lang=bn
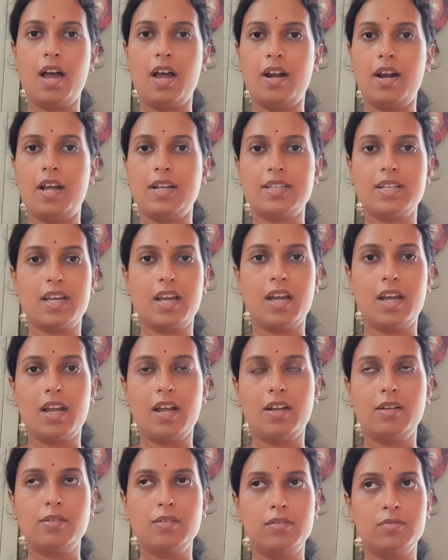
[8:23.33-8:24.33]
আর আজকে
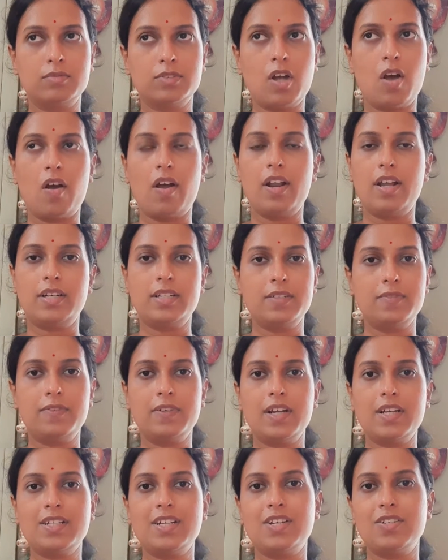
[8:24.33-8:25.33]
সকালের
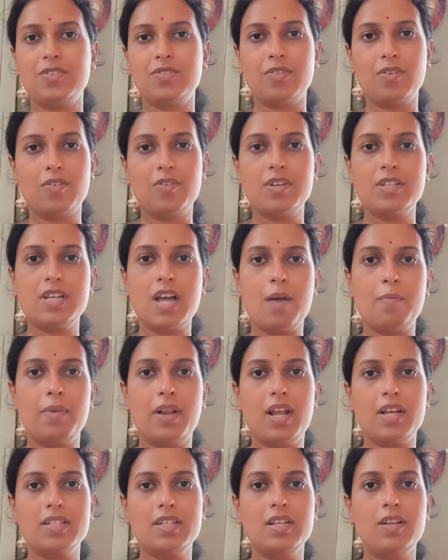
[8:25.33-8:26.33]
টিফিনে সেই জন্য কোনো
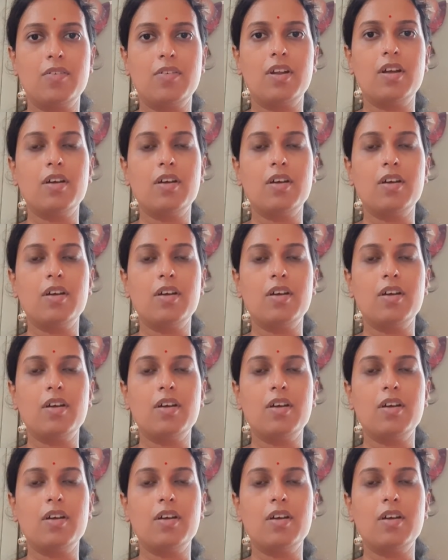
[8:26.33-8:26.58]
ঝামেলা ছিল